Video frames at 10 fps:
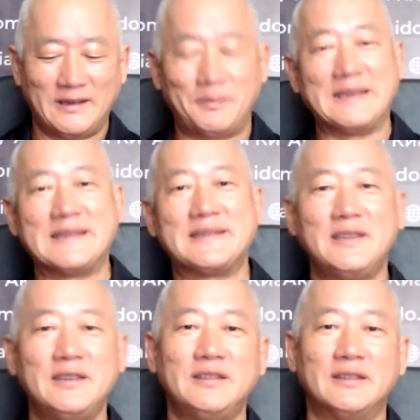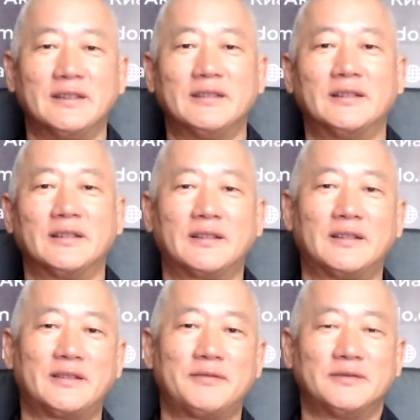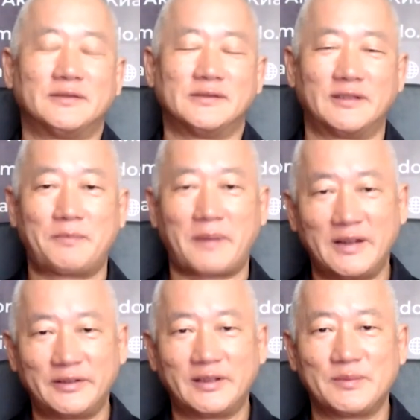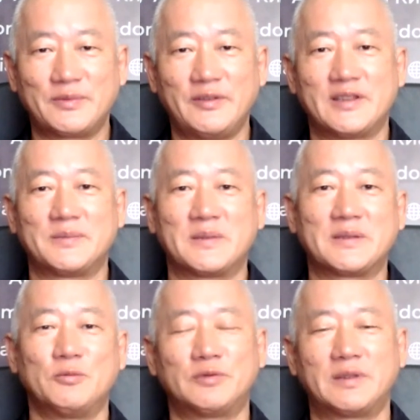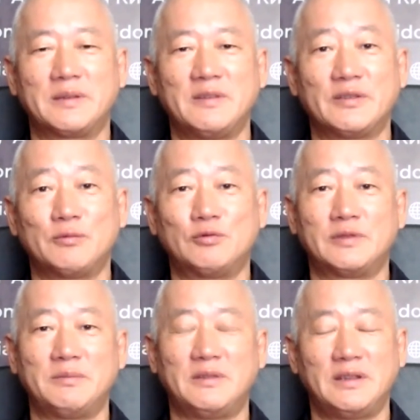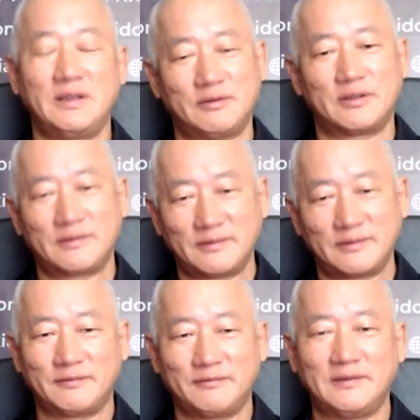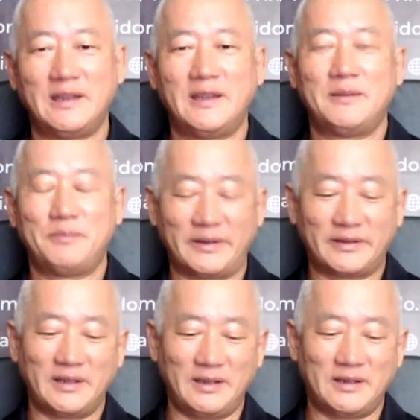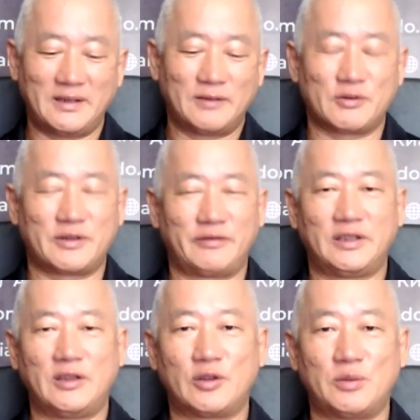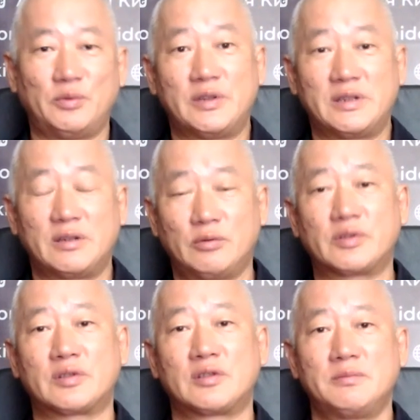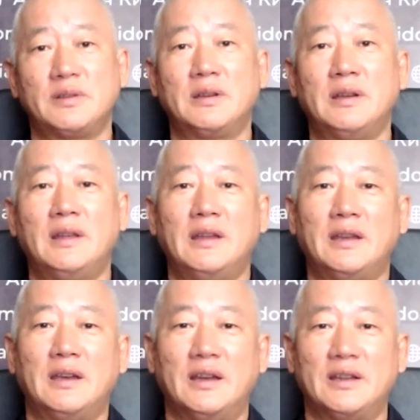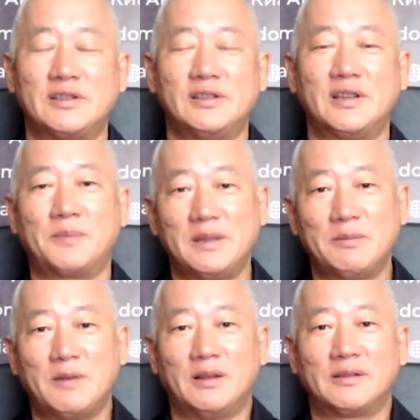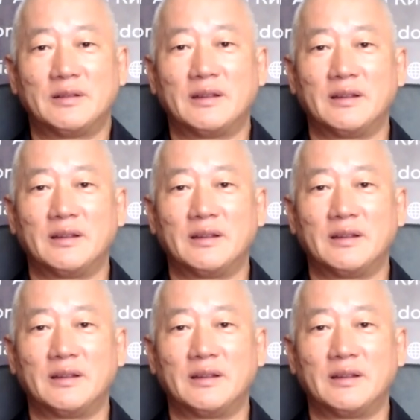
пояснения к, э, к практикам, связанным с мудрыми звуками. И вот предстоит уже в недалеком будущем курс, чтобы э, человек понимал, э,